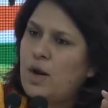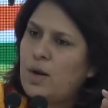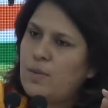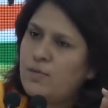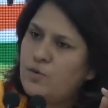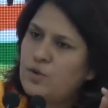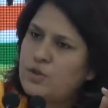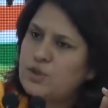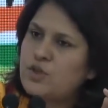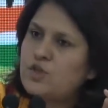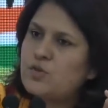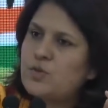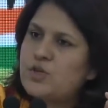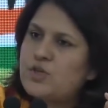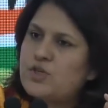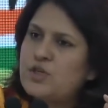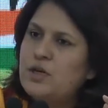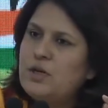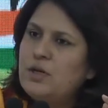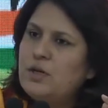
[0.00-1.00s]
और अब वो
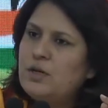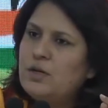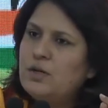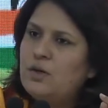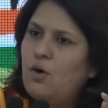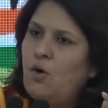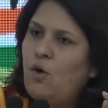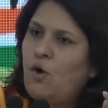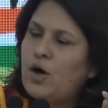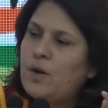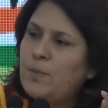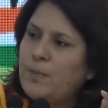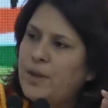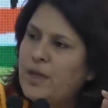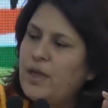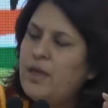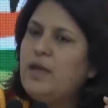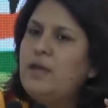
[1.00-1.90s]
सिचुएशन और भी